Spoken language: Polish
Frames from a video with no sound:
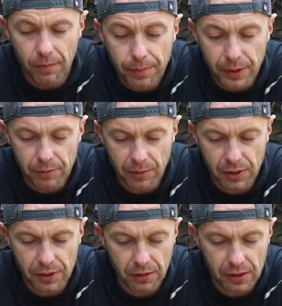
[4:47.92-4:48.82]
być
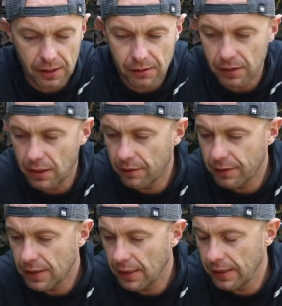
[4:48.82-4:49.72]
może się okazują
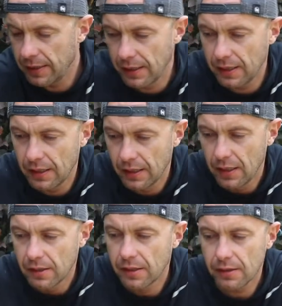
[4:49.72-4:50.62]
wcale nie
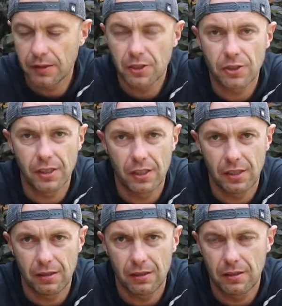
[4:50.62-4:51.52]
niekoniecznie
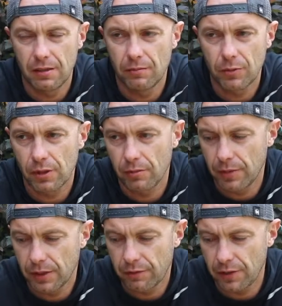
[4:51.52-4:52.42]
e, muszą
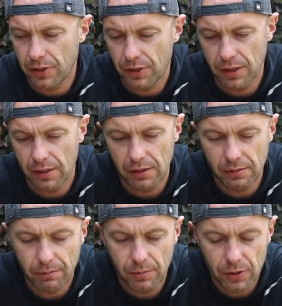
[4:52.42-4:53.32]
być właśnie,
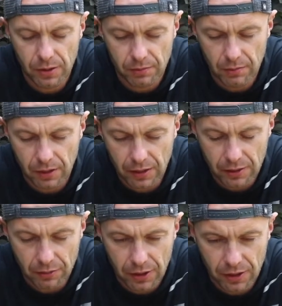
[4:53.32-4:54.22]
może
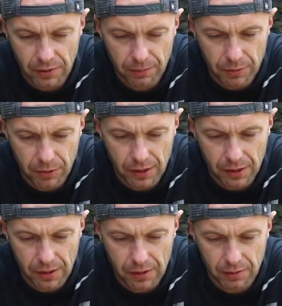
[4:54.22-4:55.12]
okażą się, że być może
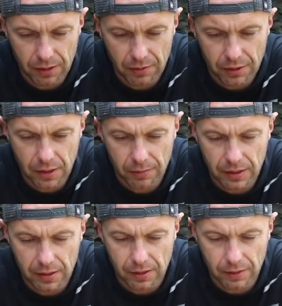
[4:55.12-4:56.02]
nie, nie trzeba
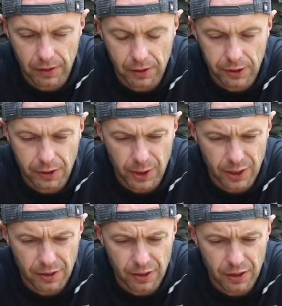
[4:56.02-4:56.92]
stosować DJI.
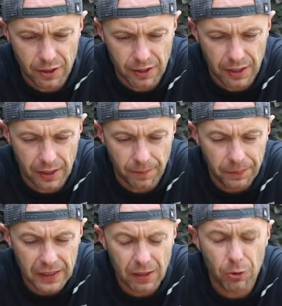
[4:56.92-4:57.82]

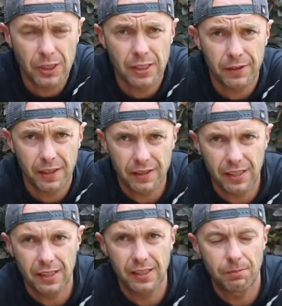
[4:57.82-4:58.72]
Różnica w
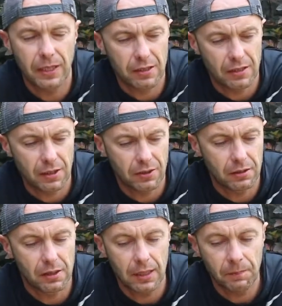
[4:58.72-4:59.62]
cenach jest bardzo
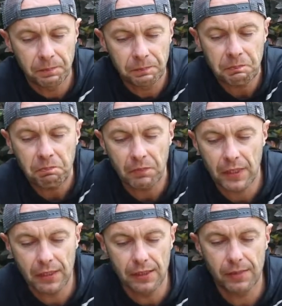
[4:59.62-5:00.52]
znacząca.
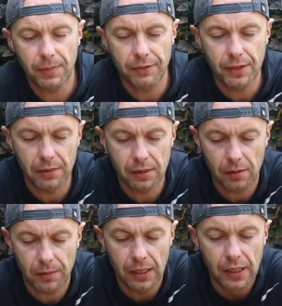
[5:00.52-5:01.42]
Mm, sprawdzimy
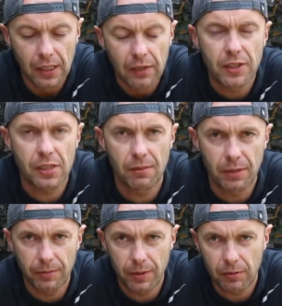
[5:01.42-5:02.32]
sobie. Wszystkie
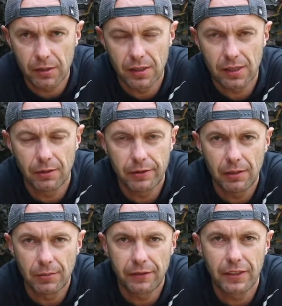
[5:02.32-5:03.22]
produkty
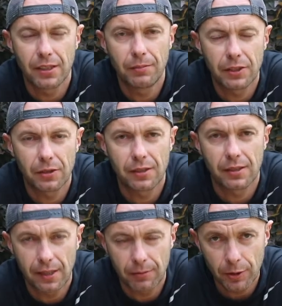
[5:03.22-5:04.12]
zamówiłem mniej więcej miesiąc
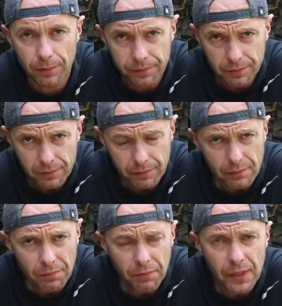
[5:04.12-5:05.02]
temu,
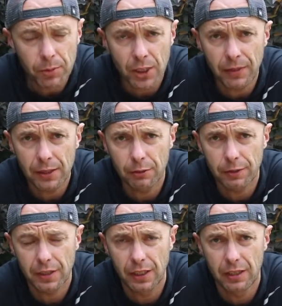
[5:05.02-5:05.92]
przed
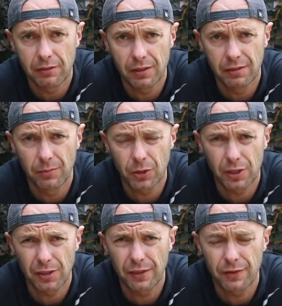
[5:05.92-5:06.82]
majówką, może
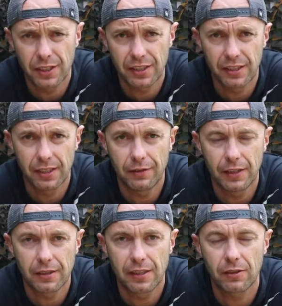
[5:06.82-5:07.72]
trochę wcześniej
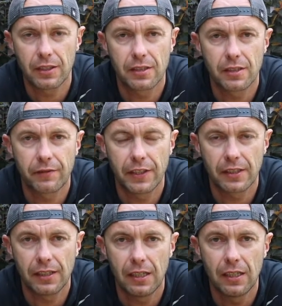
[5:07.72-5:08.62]
nawet, na koniec
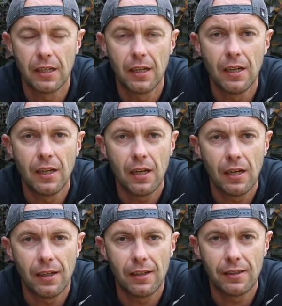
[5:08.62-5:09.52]
kwietnia.
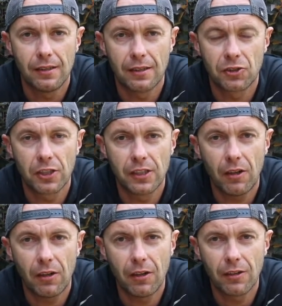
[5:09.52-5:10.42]
E, czyli
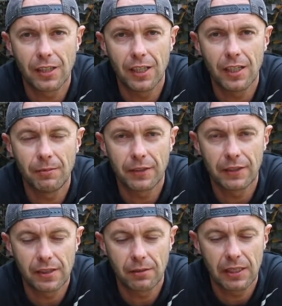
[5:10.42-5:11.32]
one mniej
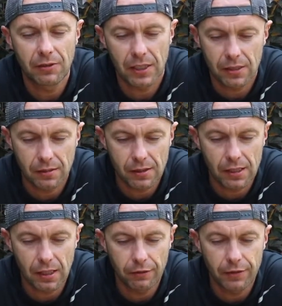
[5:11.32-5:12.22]
więcej mają czas
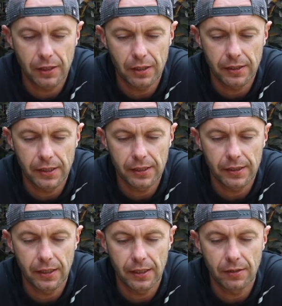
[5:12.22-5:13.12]
dostawy
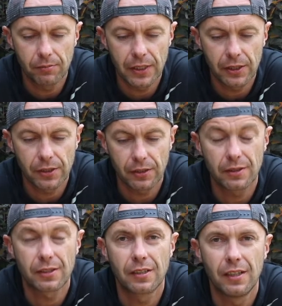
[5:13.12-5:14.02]
jeden miesiąc.
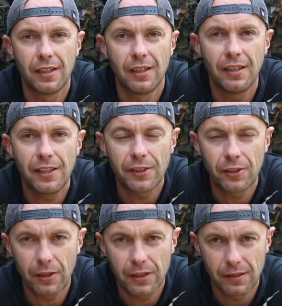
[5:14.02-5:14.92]
I
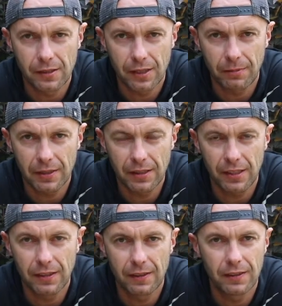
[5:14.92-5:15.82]
to jest chyba
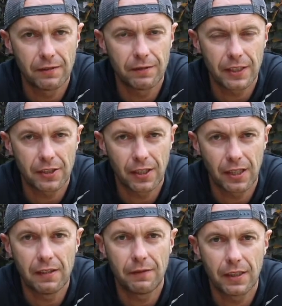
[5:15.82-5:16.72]

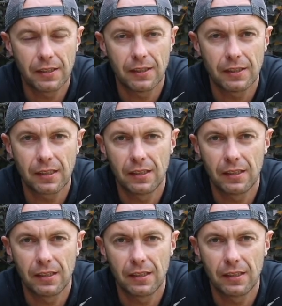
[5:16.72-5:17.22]
największa wada